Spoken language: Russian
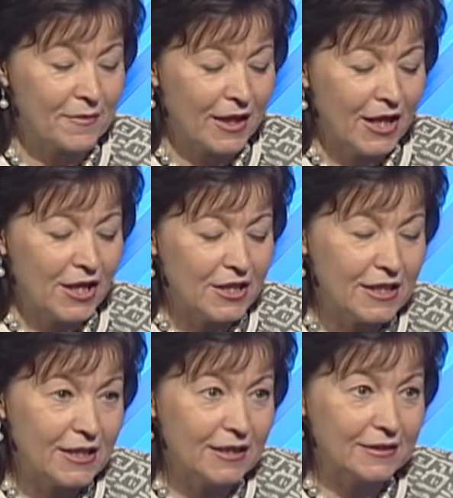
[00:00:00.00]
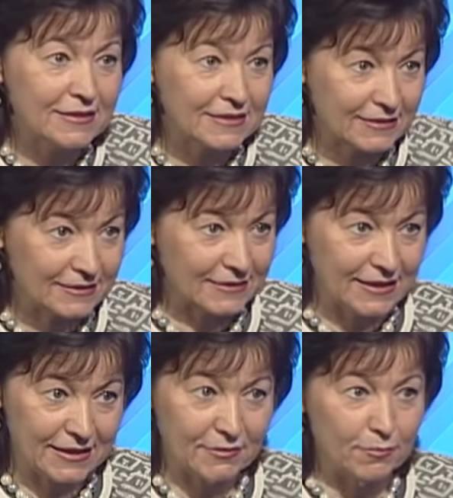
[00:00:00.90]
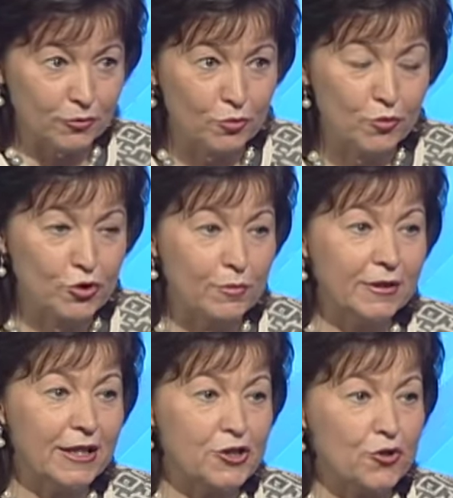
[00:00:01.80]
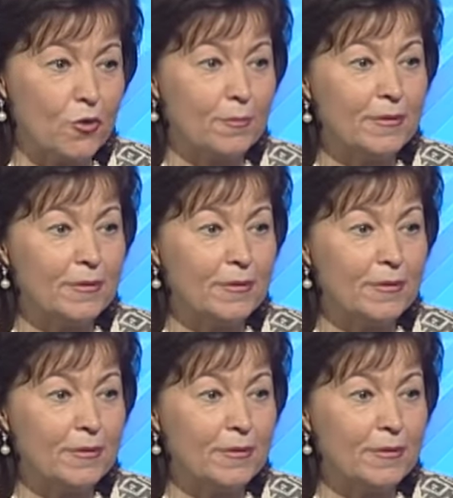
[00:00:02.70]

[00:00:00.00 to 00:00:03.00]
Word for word: Угу. И с, с этого, думаю, что мы начнем.